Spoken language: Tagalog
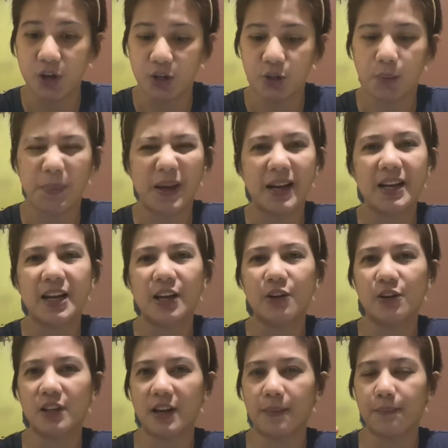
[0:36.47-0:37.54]
So, parang
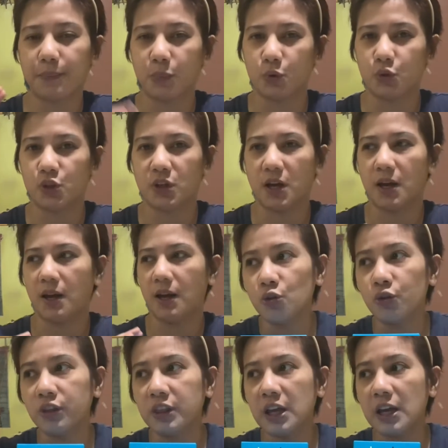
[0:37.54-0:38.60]
ganun lang po siya.
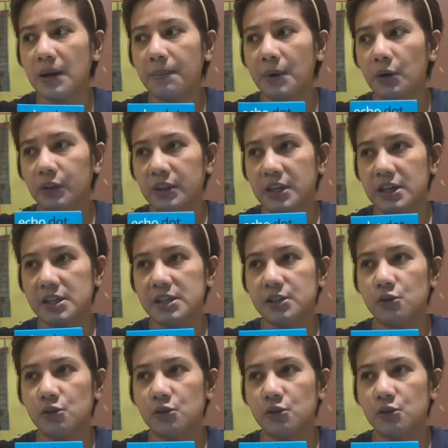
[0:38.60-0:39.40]
Good about this,